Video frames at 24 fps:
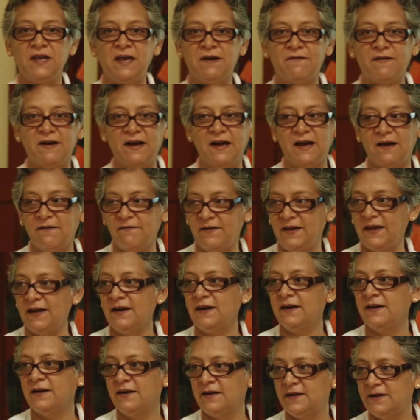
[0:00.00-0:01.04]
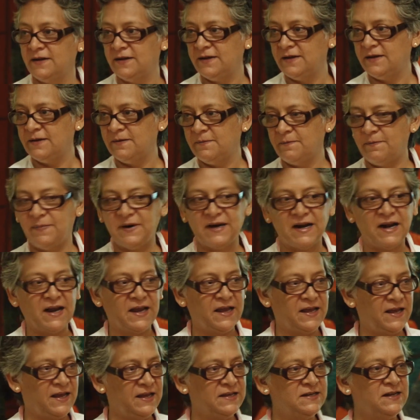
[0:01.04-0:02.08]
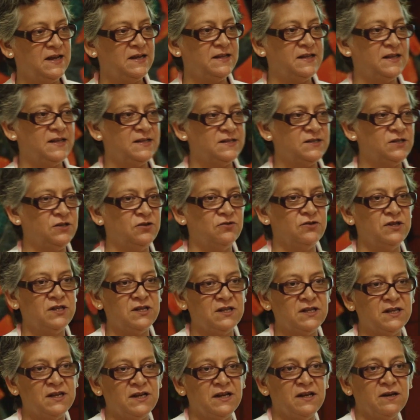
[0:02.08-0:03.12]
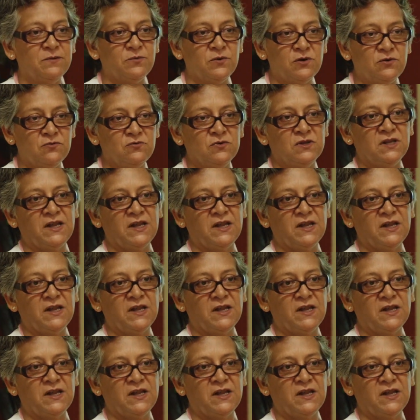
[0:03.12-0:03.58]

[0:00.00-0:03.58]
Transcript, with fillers: para médicos, enfermeras, técnicos de control vectorial,